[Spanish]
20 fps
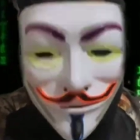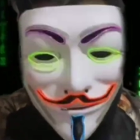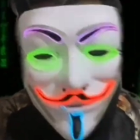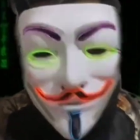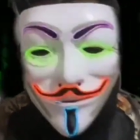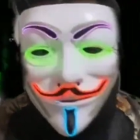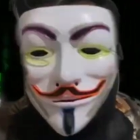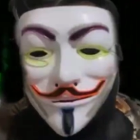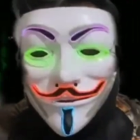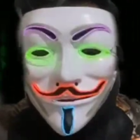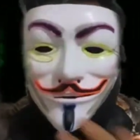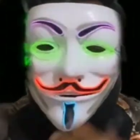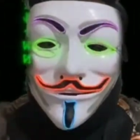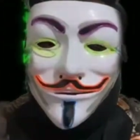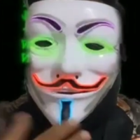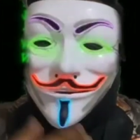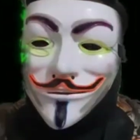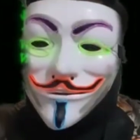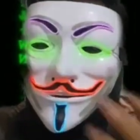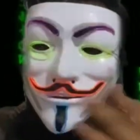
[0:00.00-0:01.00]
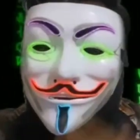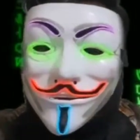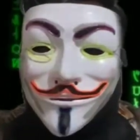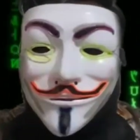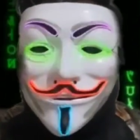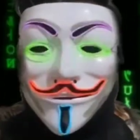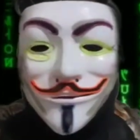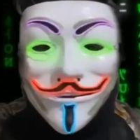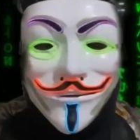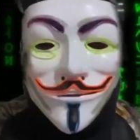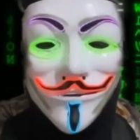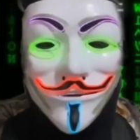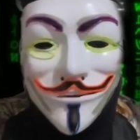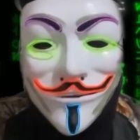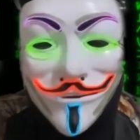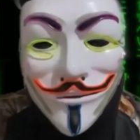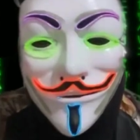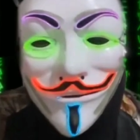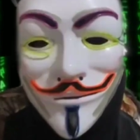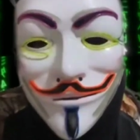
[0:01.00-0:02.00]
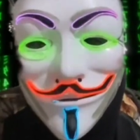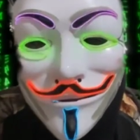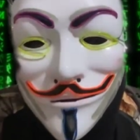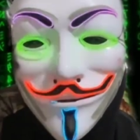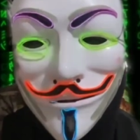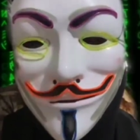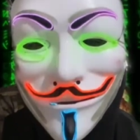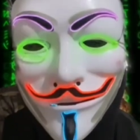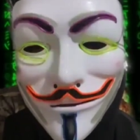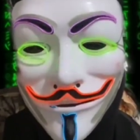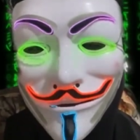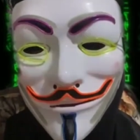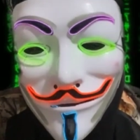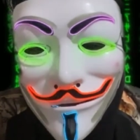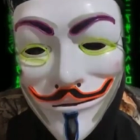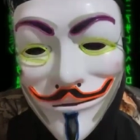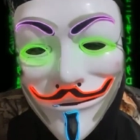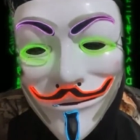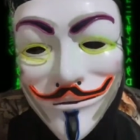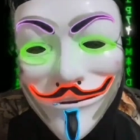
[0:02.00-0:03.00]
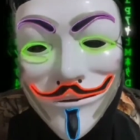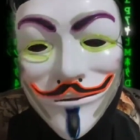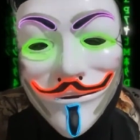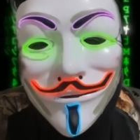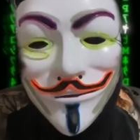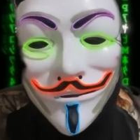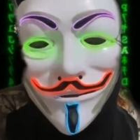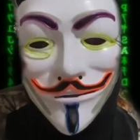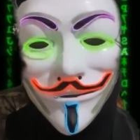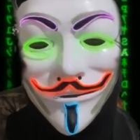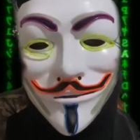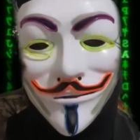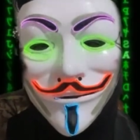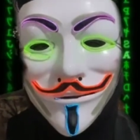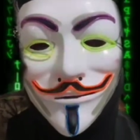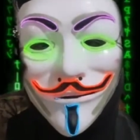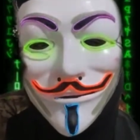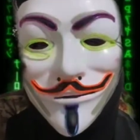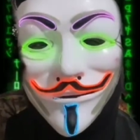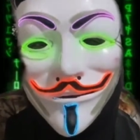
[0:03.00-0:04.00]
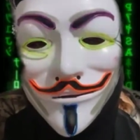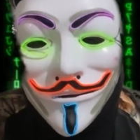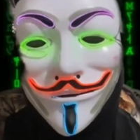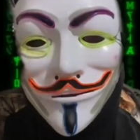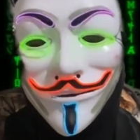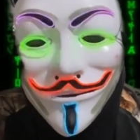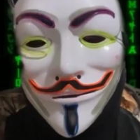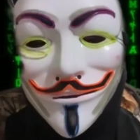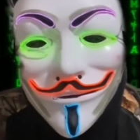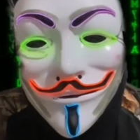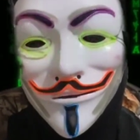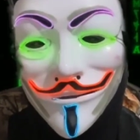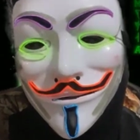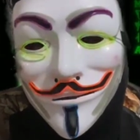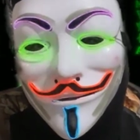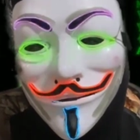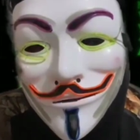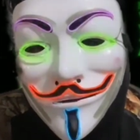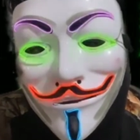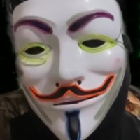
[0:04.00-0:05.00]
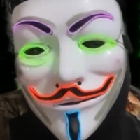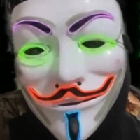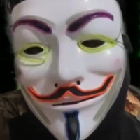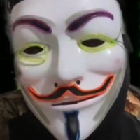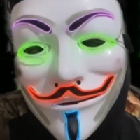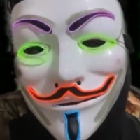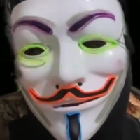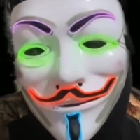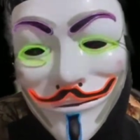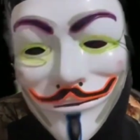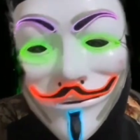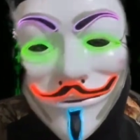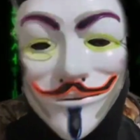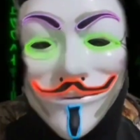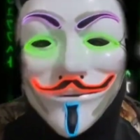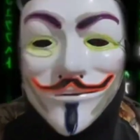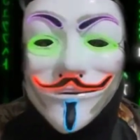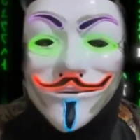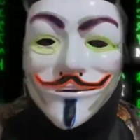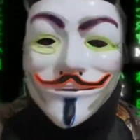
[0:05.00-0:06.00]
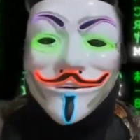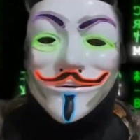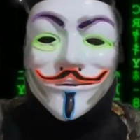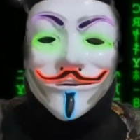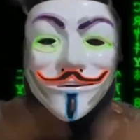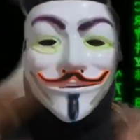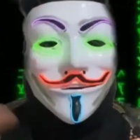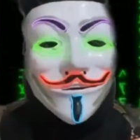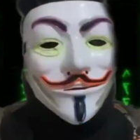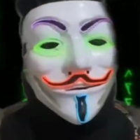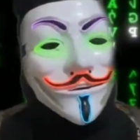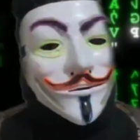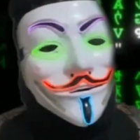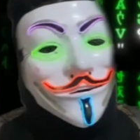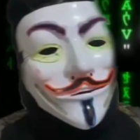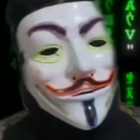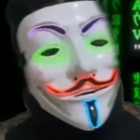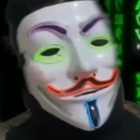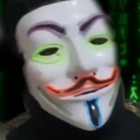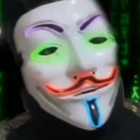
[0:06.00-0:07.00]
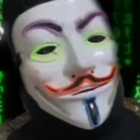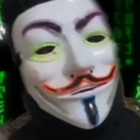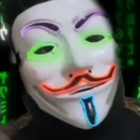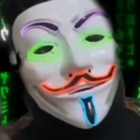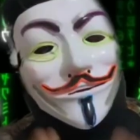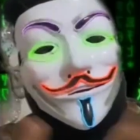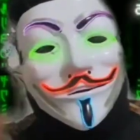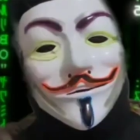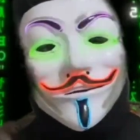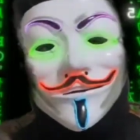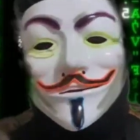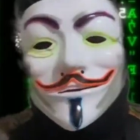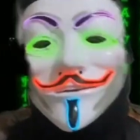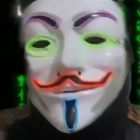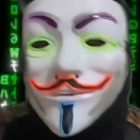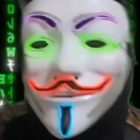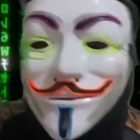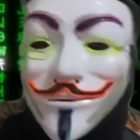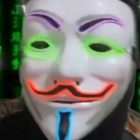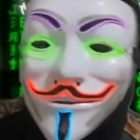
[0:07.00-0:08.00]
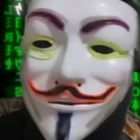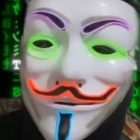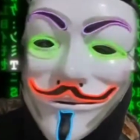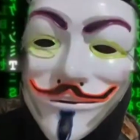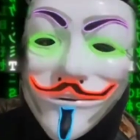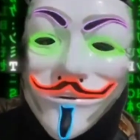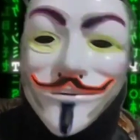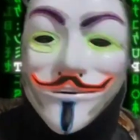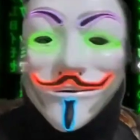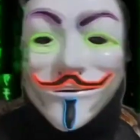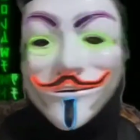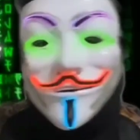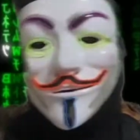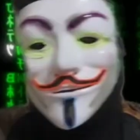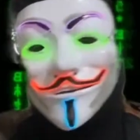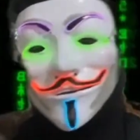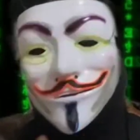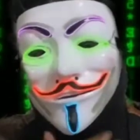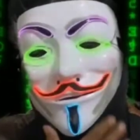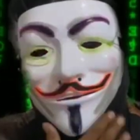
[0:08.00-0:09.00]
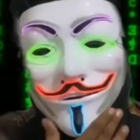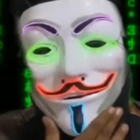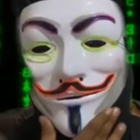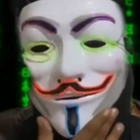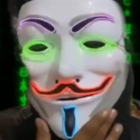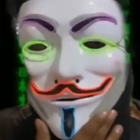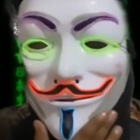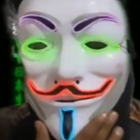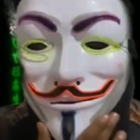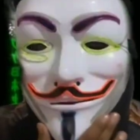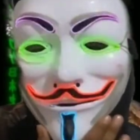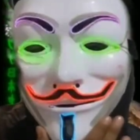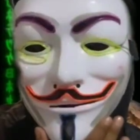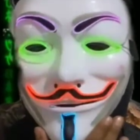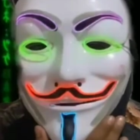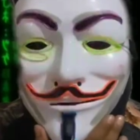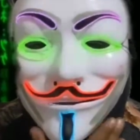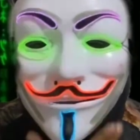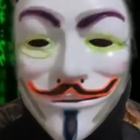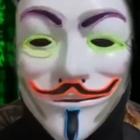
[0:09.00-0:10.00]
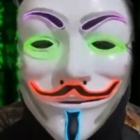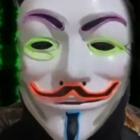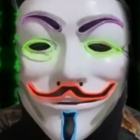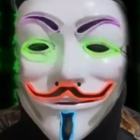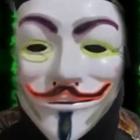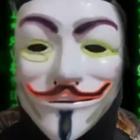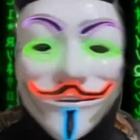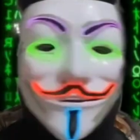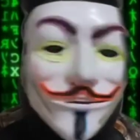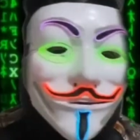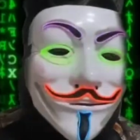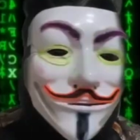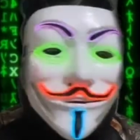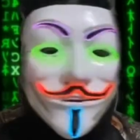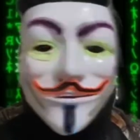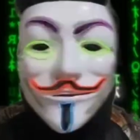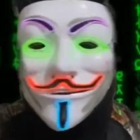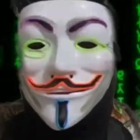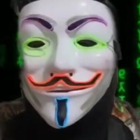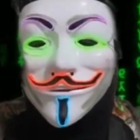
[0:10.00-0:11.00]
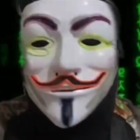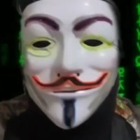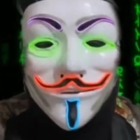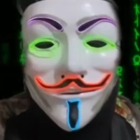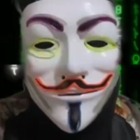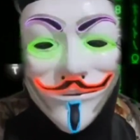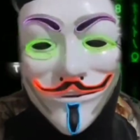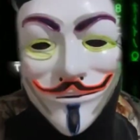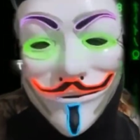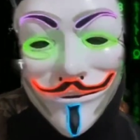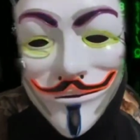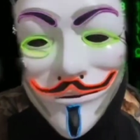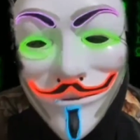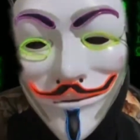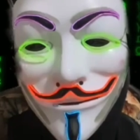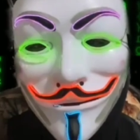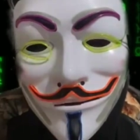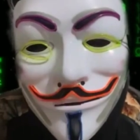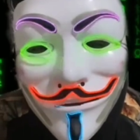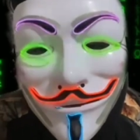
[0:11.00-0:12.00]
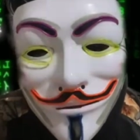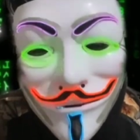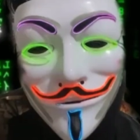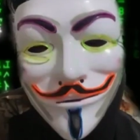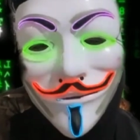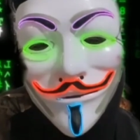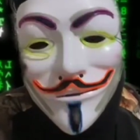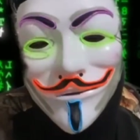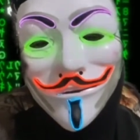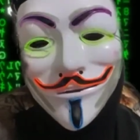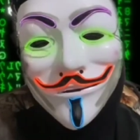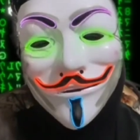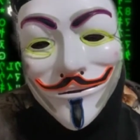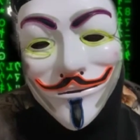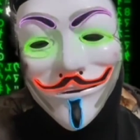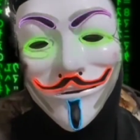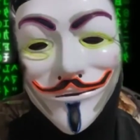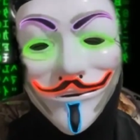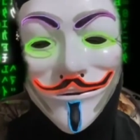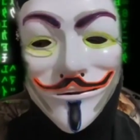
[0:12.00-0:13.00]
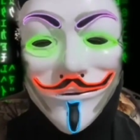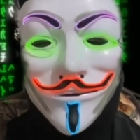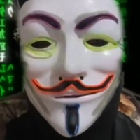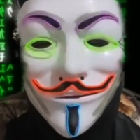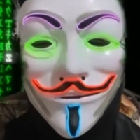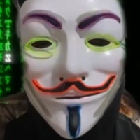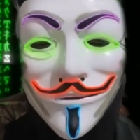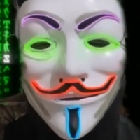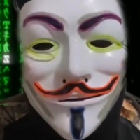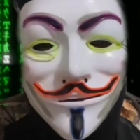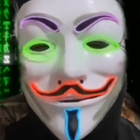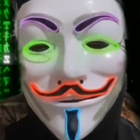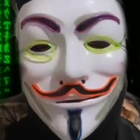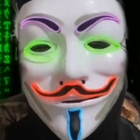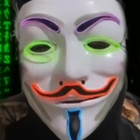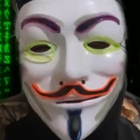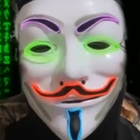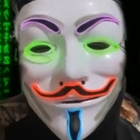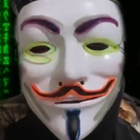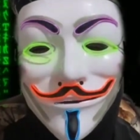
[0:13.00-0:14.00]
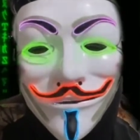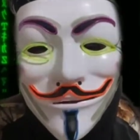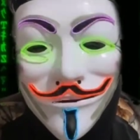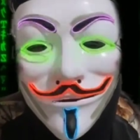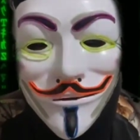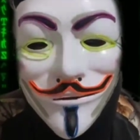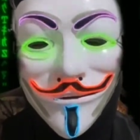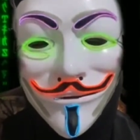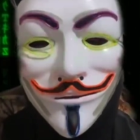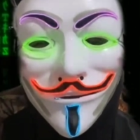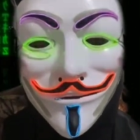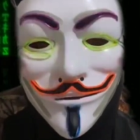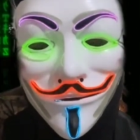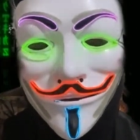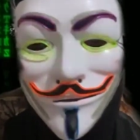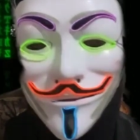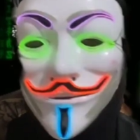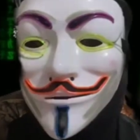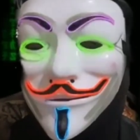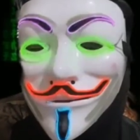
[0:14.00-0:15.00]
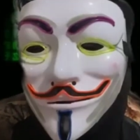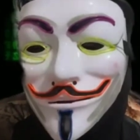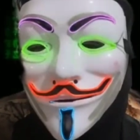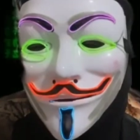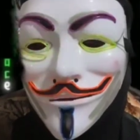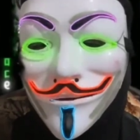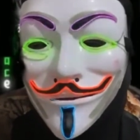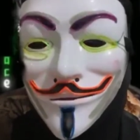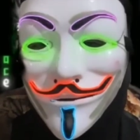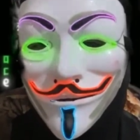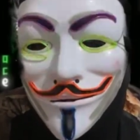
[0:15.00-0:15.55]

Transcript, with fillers: En serio, ¿cómo se siente muy chingonetas la chepa? y, piensa que su canción pues está andada por los cielos y todo y que ya está pegando y se, se siente inspirado, pero pues ya saben sus mayatadas de closet. En fin amigos,